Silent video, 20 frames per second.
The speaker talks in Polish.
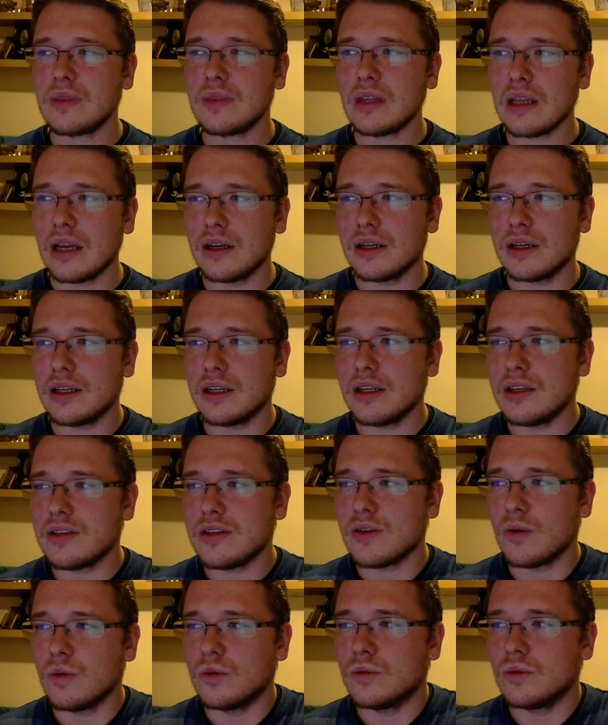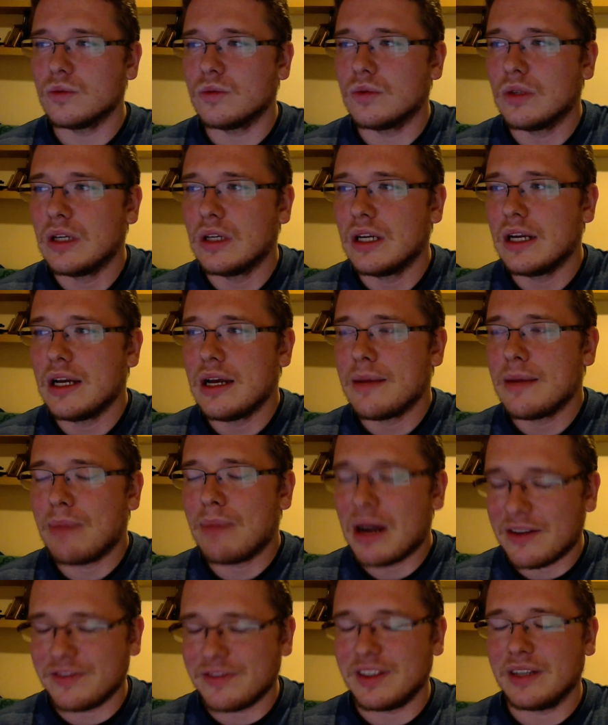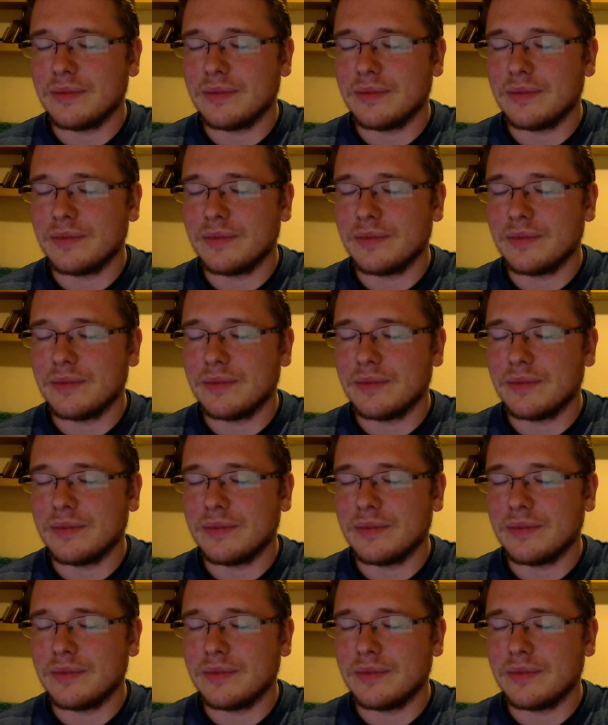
e, i są barwne